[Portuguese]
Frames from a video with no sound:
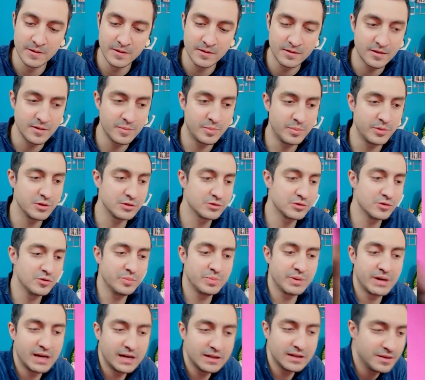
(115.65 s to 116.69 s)
você pode
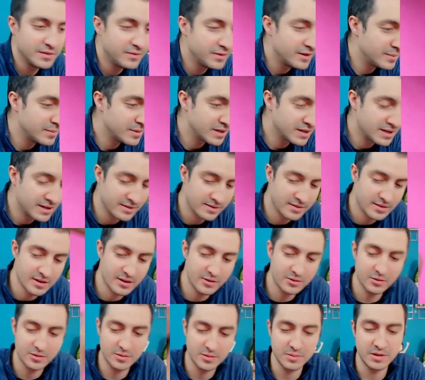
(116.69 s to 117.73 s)
comprar da
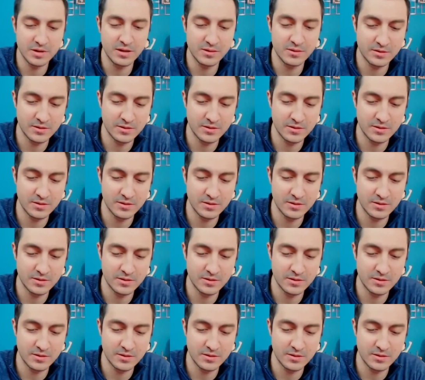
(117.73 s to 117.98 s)
Faber-Castell também,